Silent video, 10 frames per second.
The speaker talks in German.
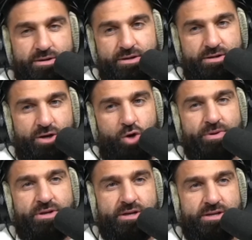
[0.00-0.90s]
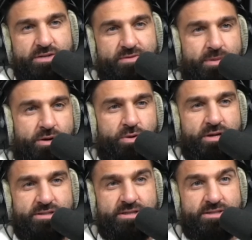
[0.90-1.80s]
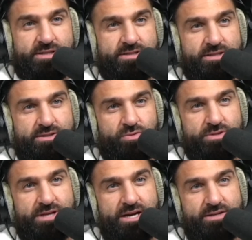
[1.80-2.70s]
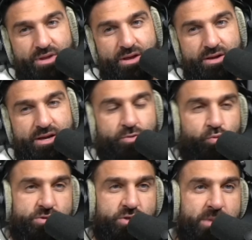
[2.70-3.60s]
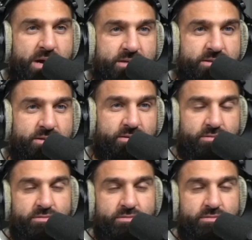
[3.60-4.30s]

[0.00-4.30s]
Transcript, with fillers: Ich glaube nicht, dass wenn Manuelsen jetzt hier sitzt und sagt, ey, Roos, ich mag dich,